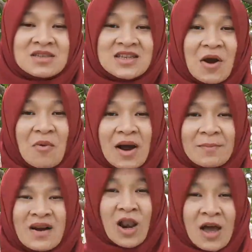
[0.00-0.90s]

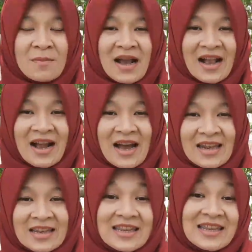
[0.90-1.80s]
menjawab pola
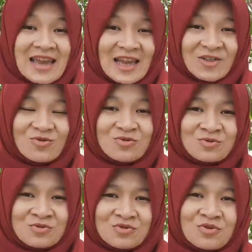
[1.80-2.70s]
makan diet
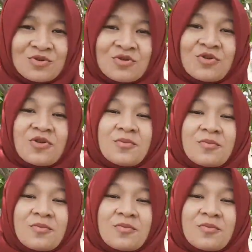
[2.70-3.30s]
untuk